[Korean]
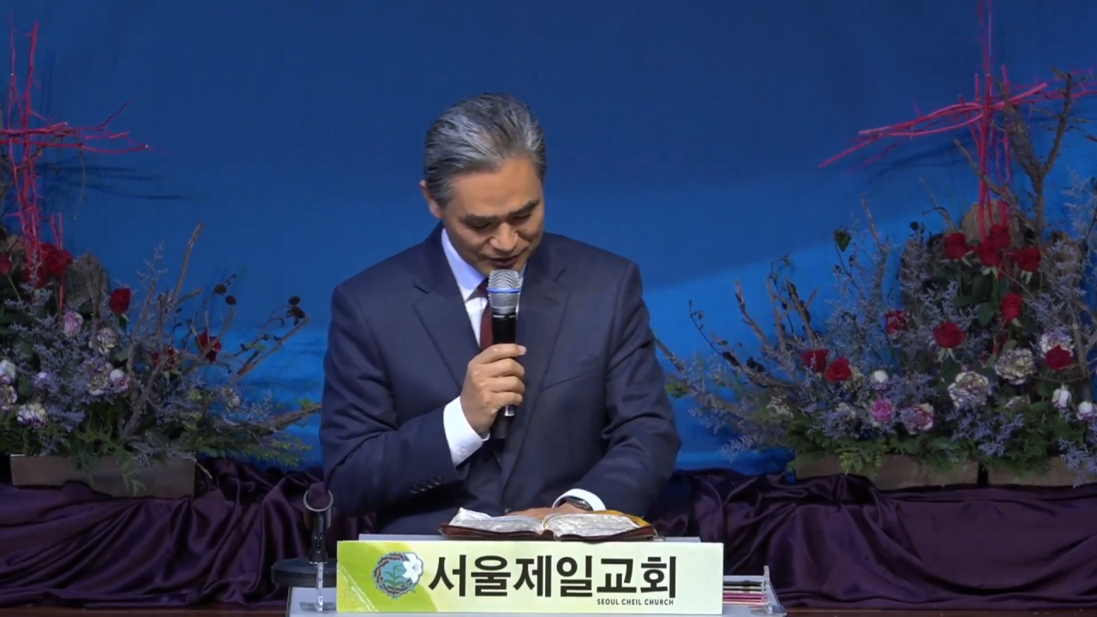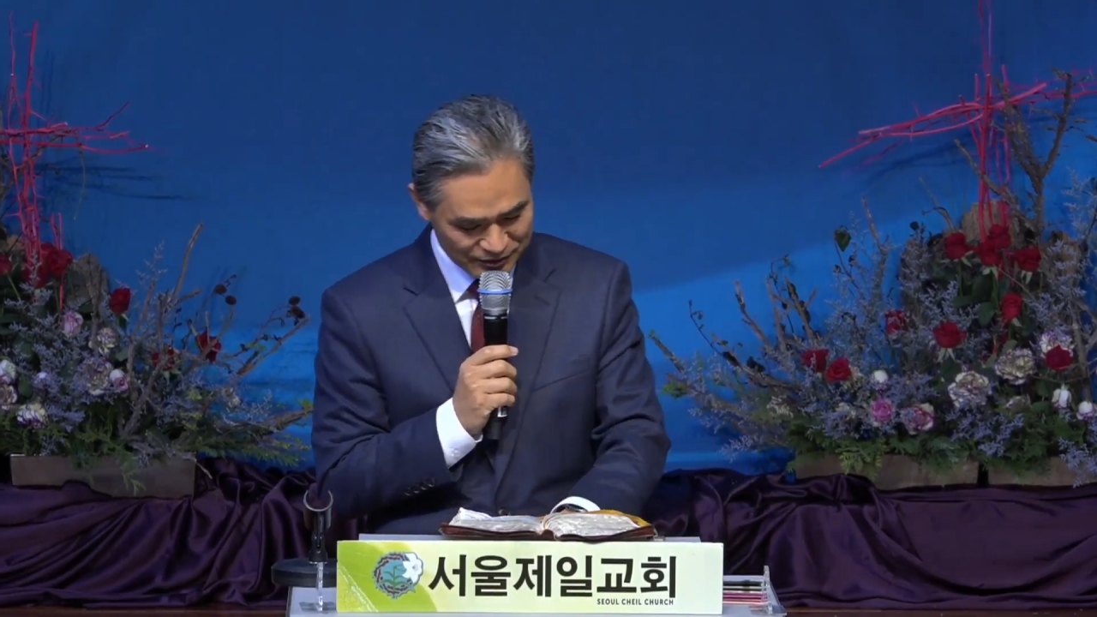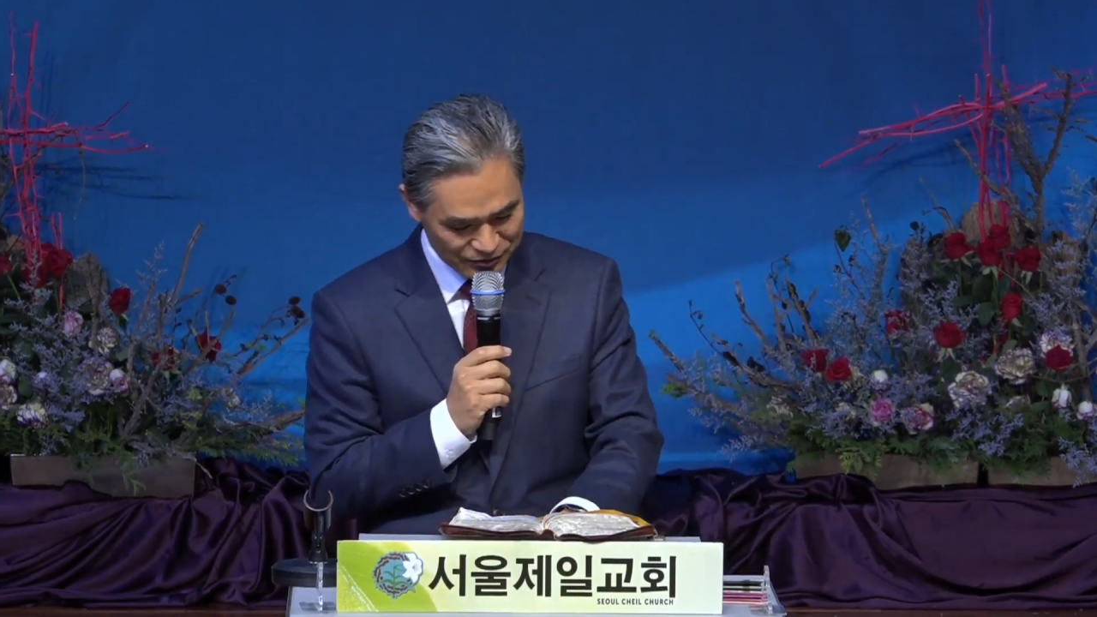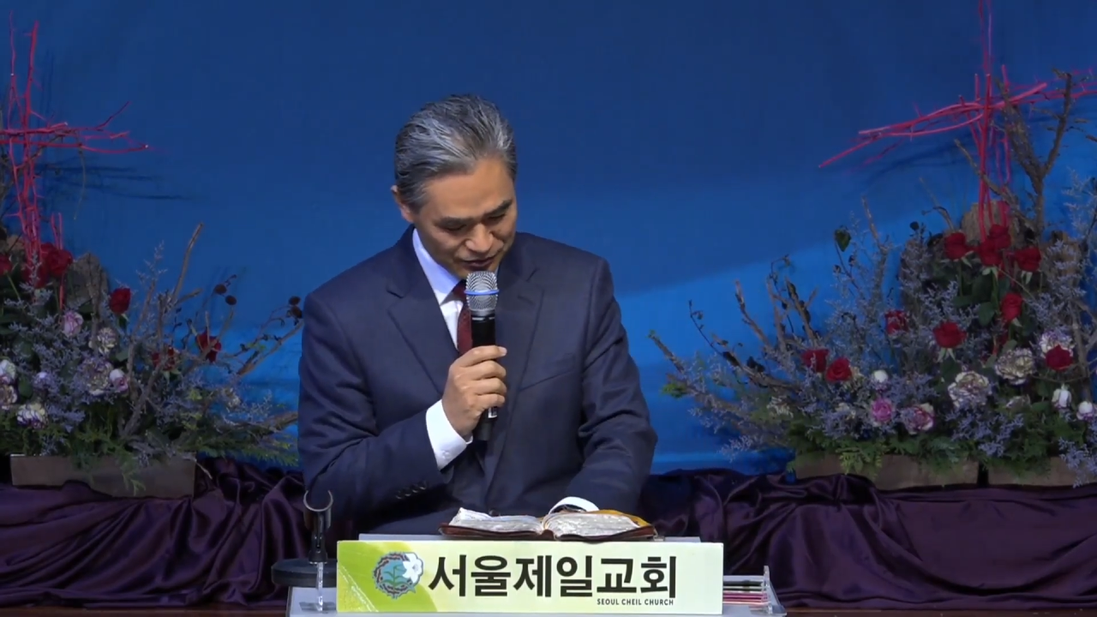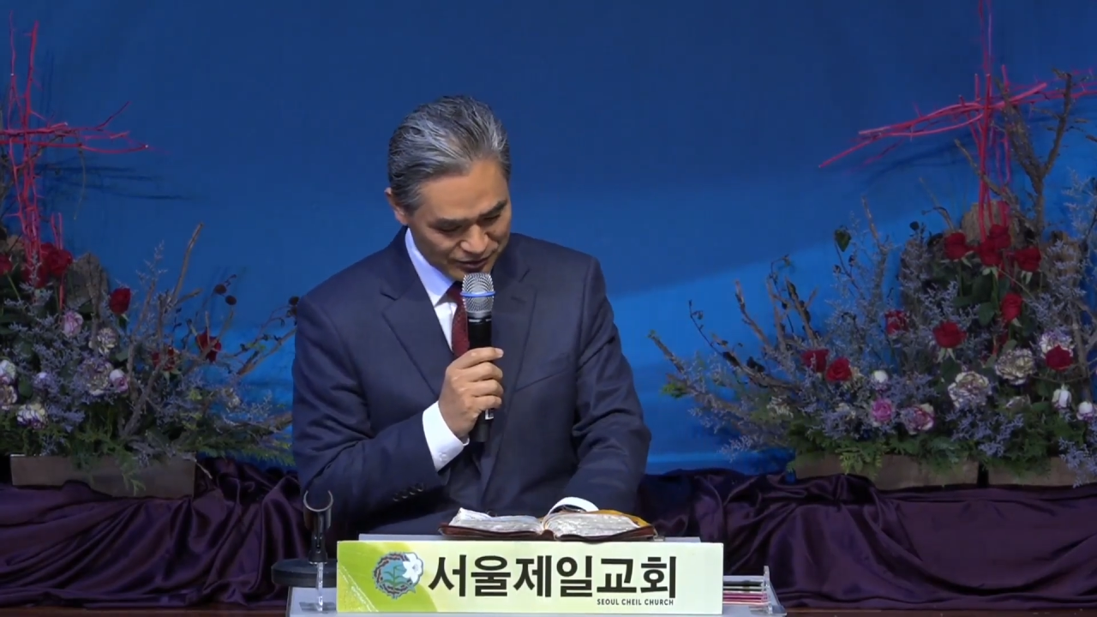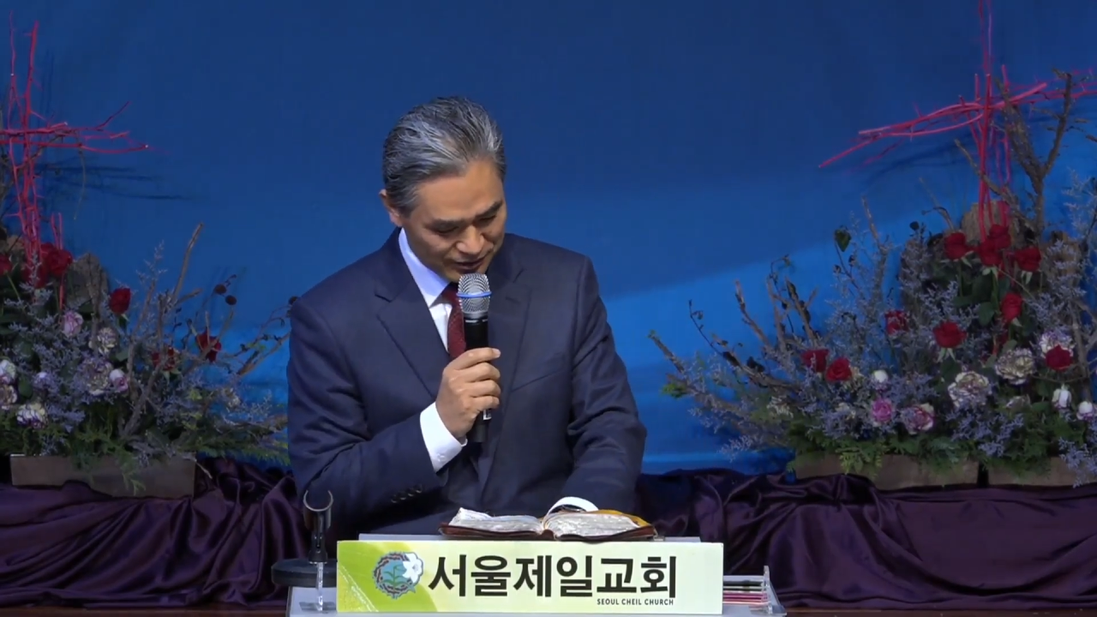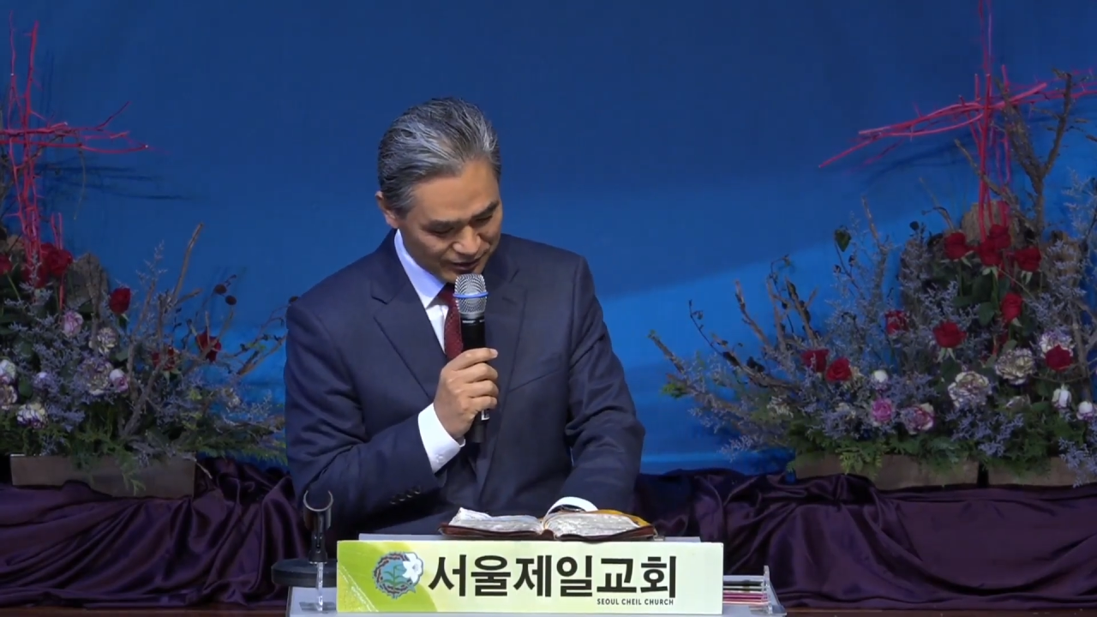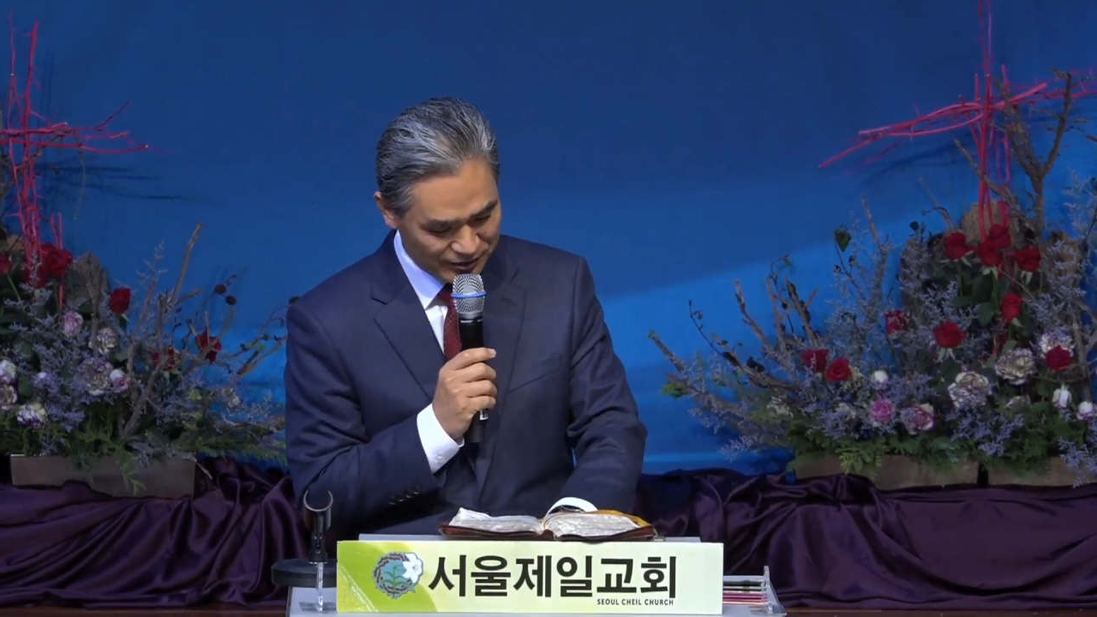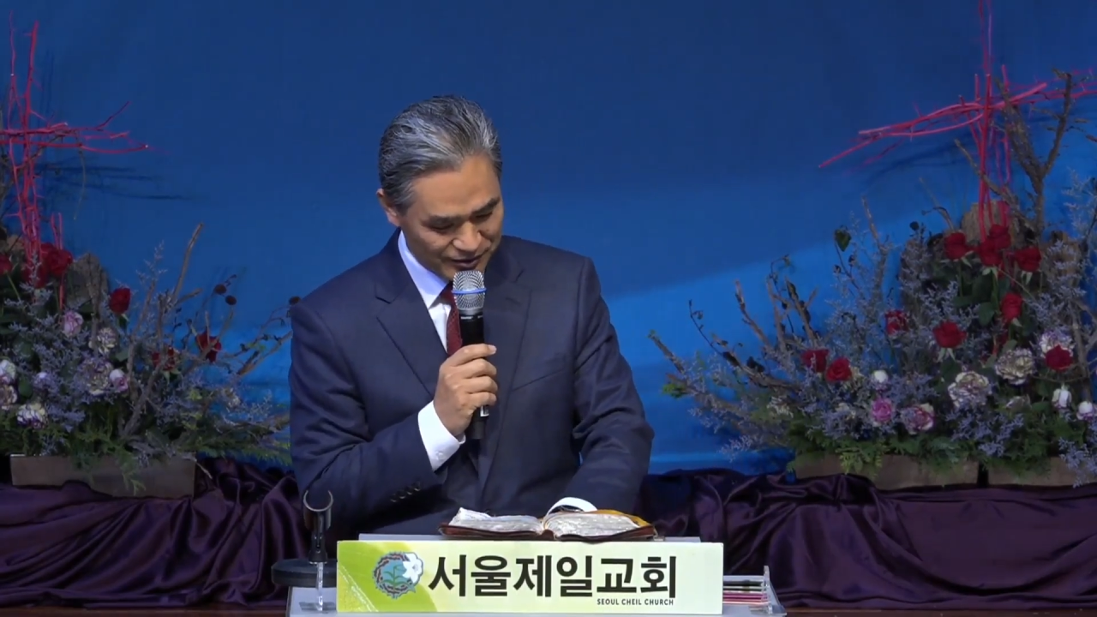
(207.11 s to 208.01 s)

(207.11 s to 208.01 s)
이루었다.